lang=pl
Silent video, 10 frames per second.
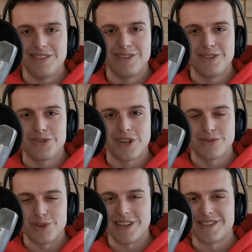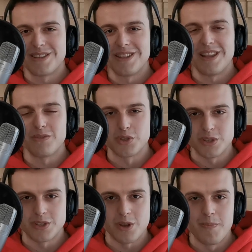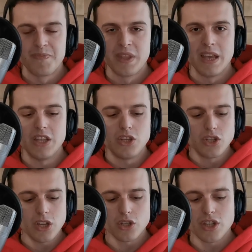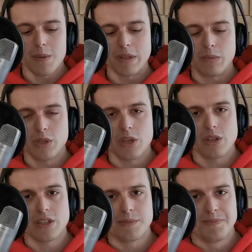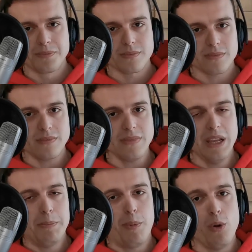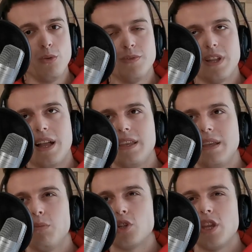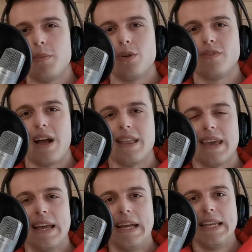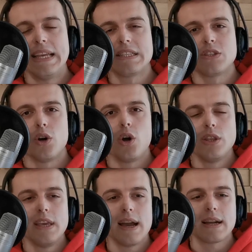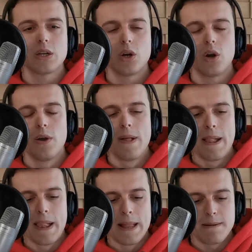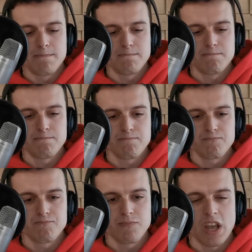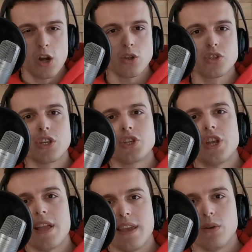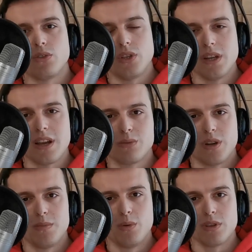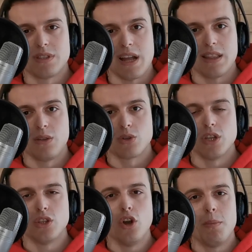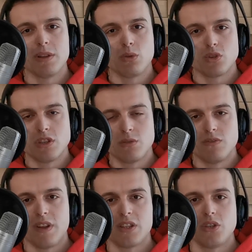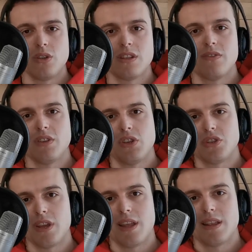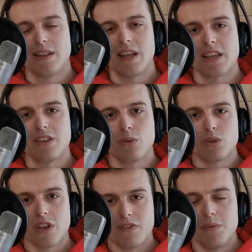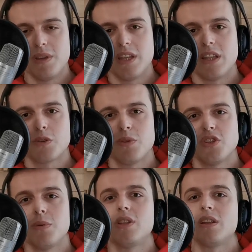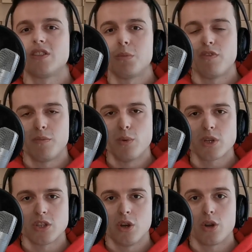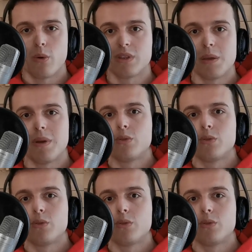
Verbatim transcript: i, i czasu jest na wszystko. I dzisiejszy temat, moi drodzy, porównanie, może nie porównanie, jest to niejako mm, rozszerzenie odcinka, który był ostatnio, czyli do maturzystów 2021. Takie krótkie filmiki też będziemy teraz sobie wypuszczać dookoła tej